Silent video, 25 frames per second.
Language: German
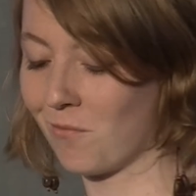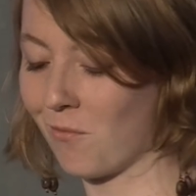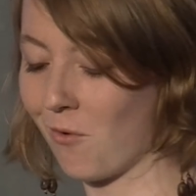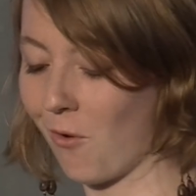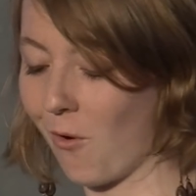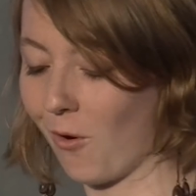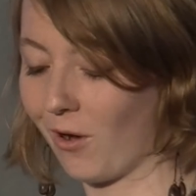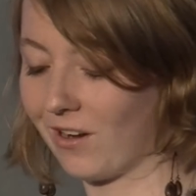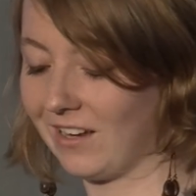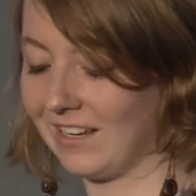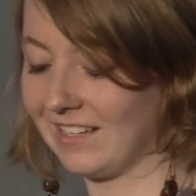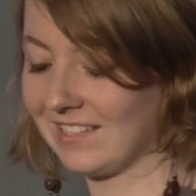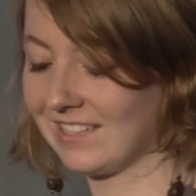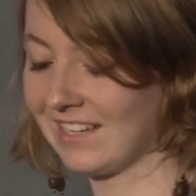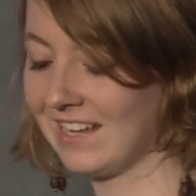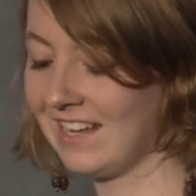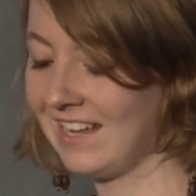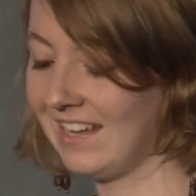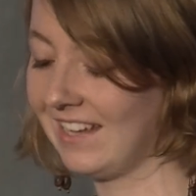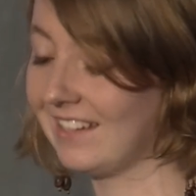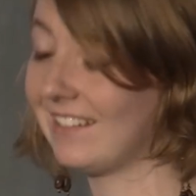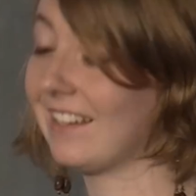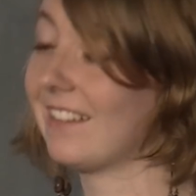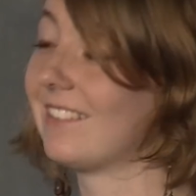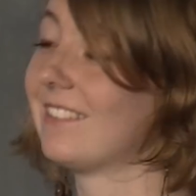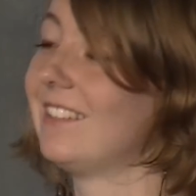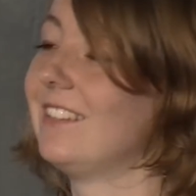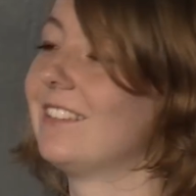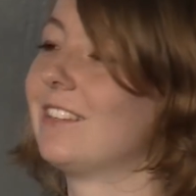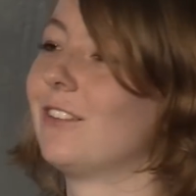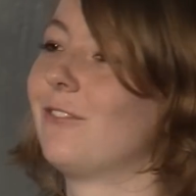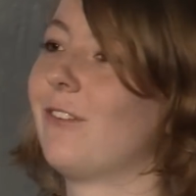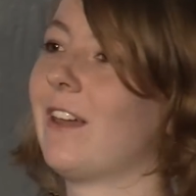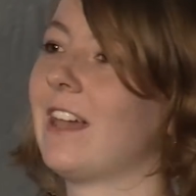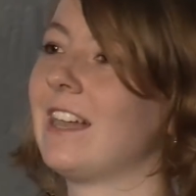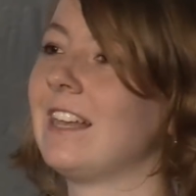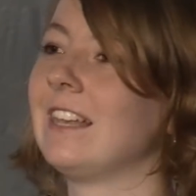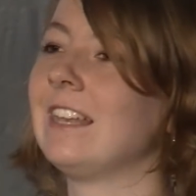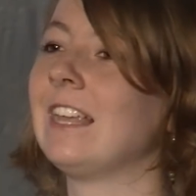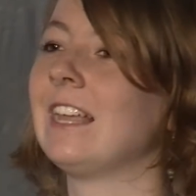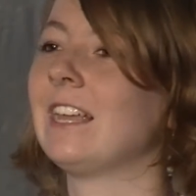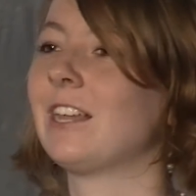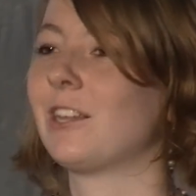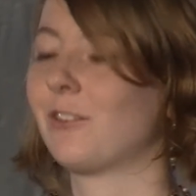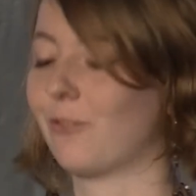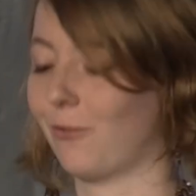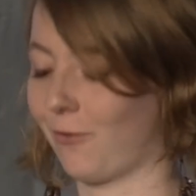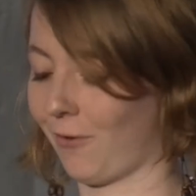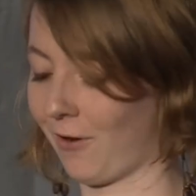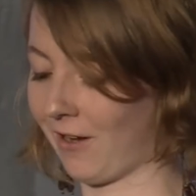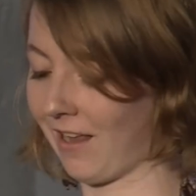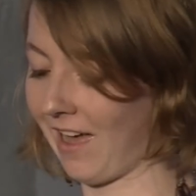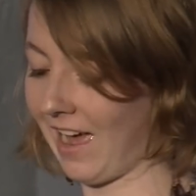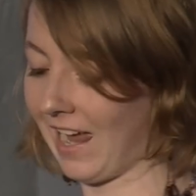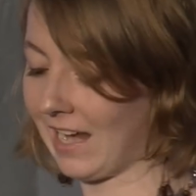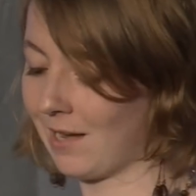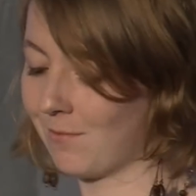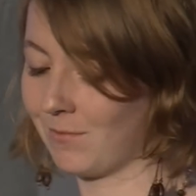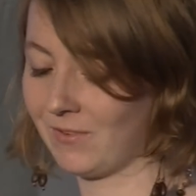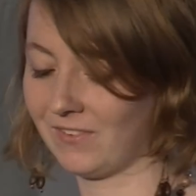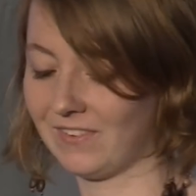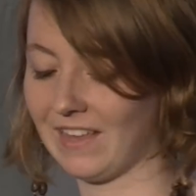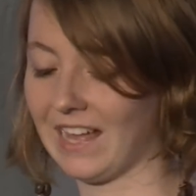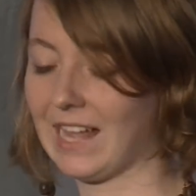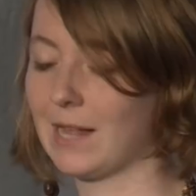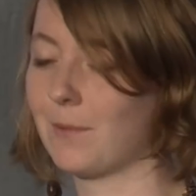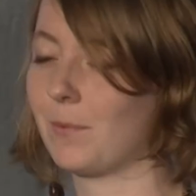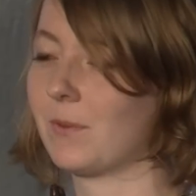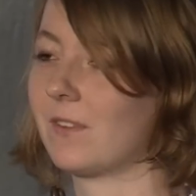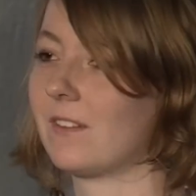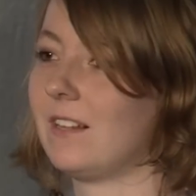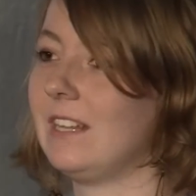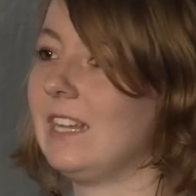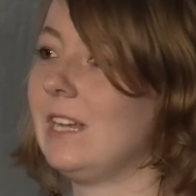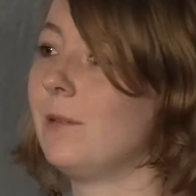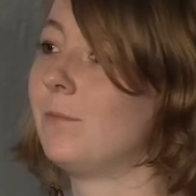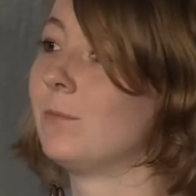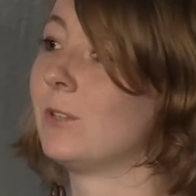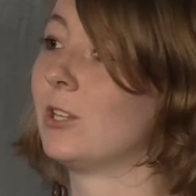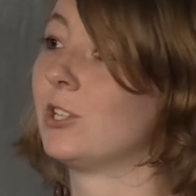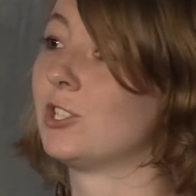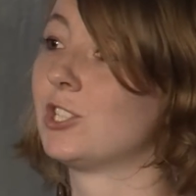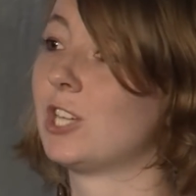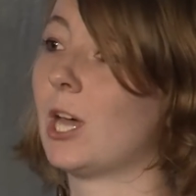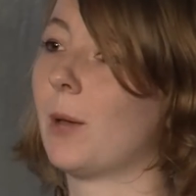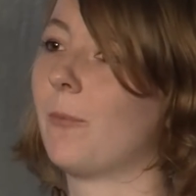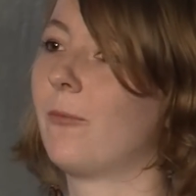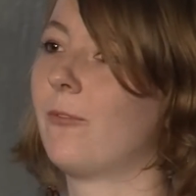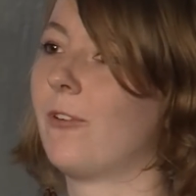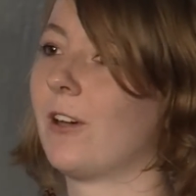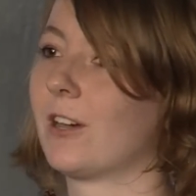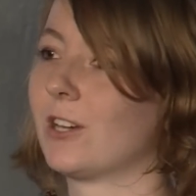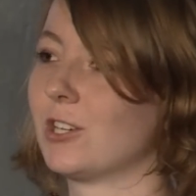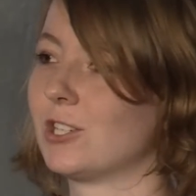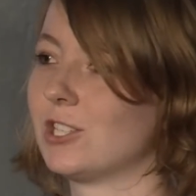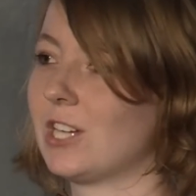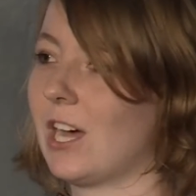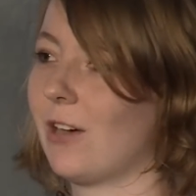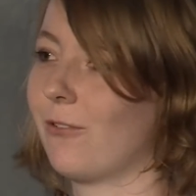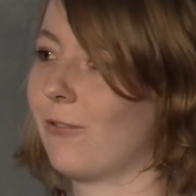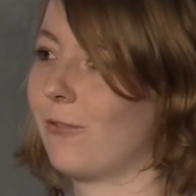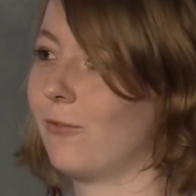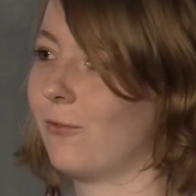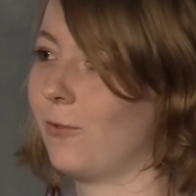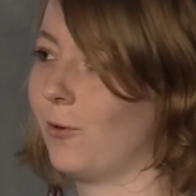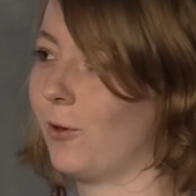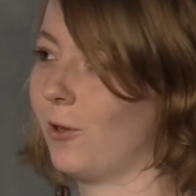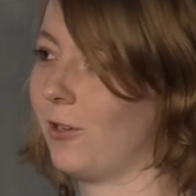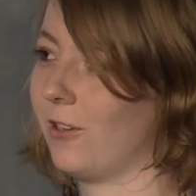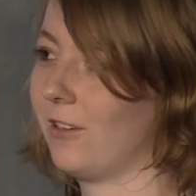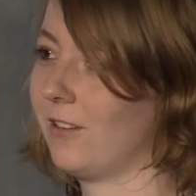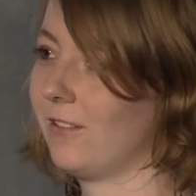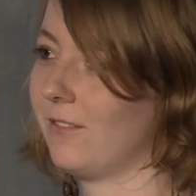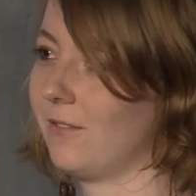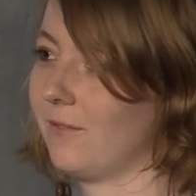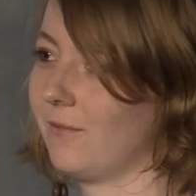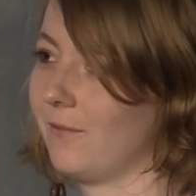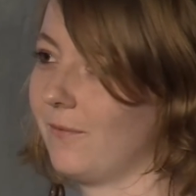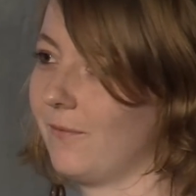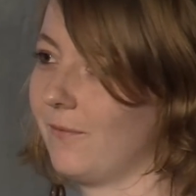unmöglich, dass diese Welt nicht von einem selbstliebenden Schöpfer geschaffen wurde.